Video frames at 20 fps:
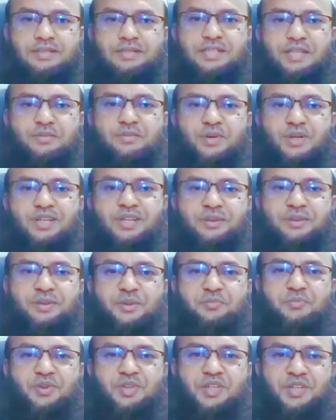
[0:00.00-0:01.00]
আসসালামু
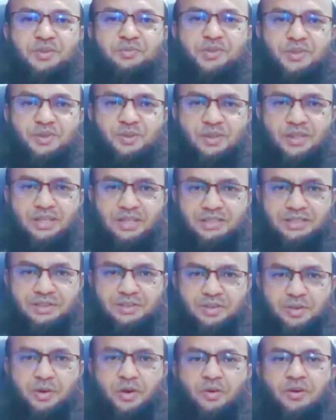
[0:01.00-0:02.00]
আলাইকুম রহমতুল্লাহি
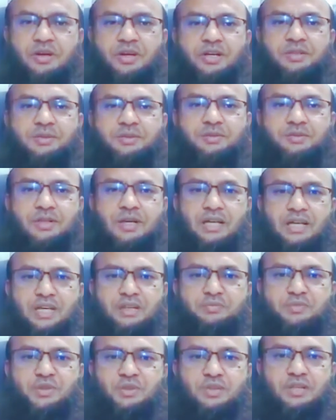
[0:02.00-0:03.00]
ওবরাকাত
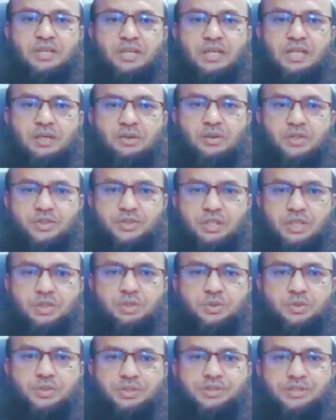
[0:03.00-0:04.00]
আলহামদুলিল্লাহ
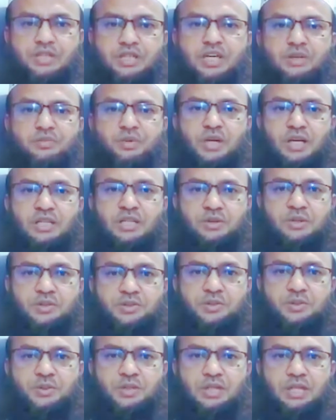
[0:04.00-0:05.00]
ওসলাত ওসালাম আলা
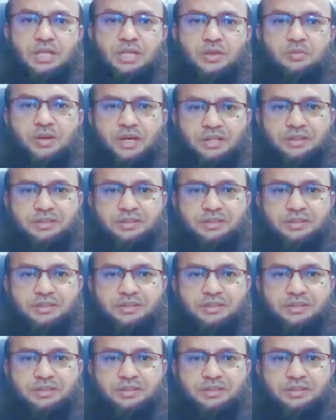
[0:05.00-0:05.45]
রসুলিল্লাহ